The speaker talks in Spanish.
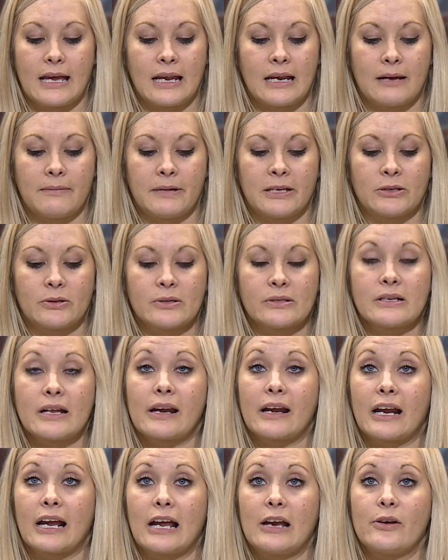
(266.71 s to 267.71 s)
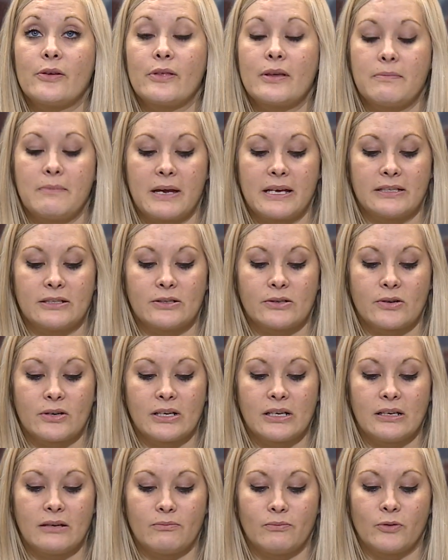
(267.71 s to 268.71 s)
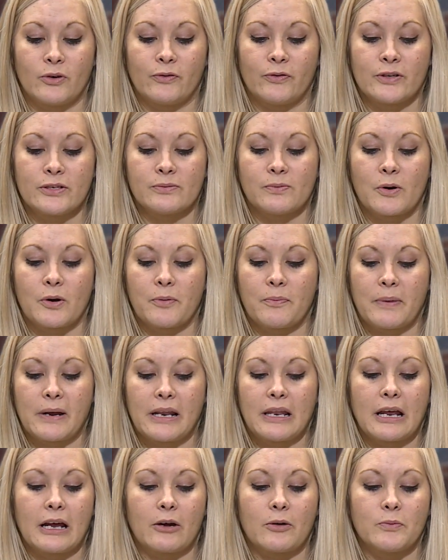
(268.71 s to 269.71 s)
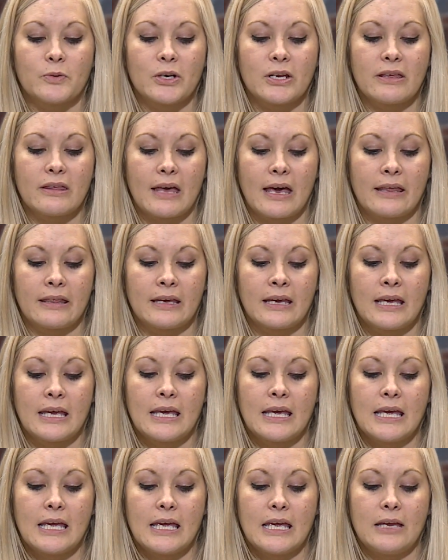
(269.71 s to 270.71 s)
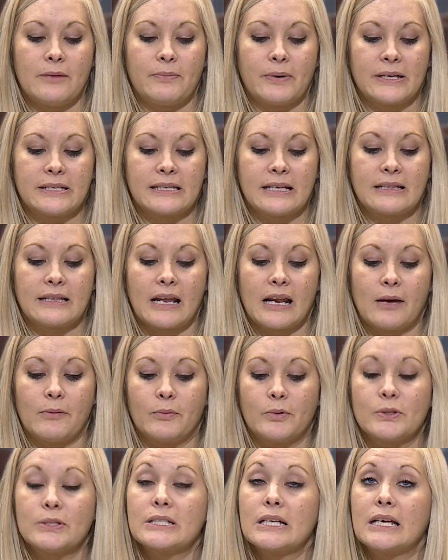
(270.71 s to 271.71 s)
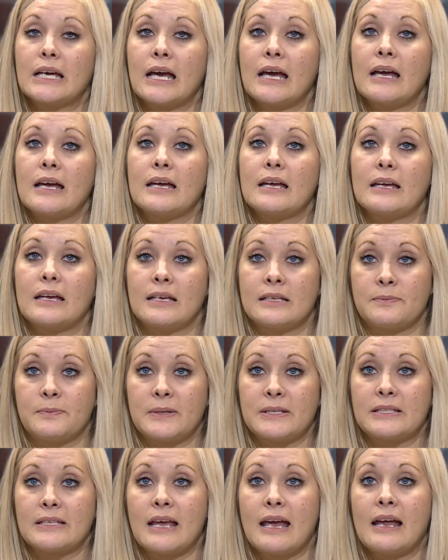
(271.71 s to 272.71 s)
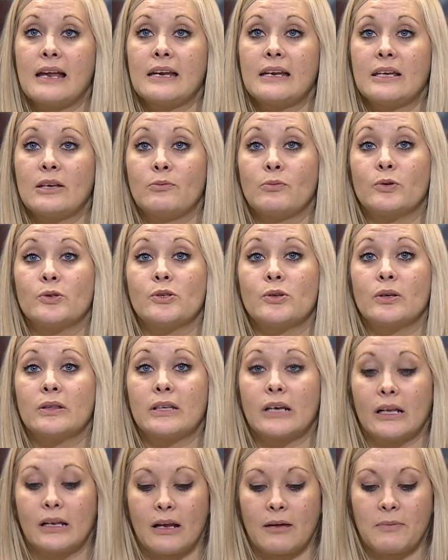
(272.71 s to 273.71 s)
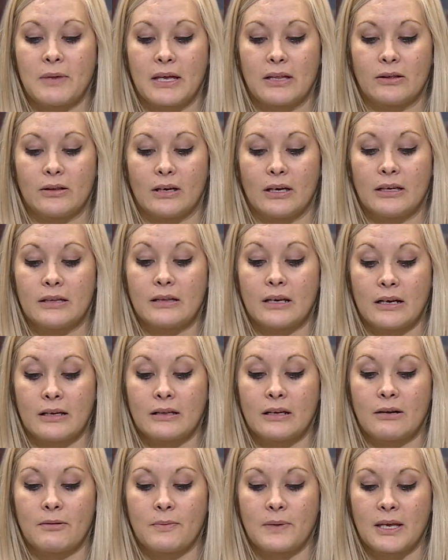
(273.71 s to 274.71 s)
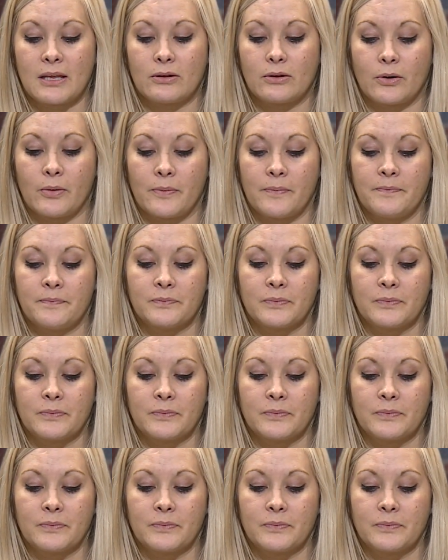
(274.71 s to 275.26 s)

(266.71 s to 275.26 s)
El evento es el regalo de Main Street Murfreesboro para la comunidad y presentará música especial y mucho entrenamiento. entrenamiento.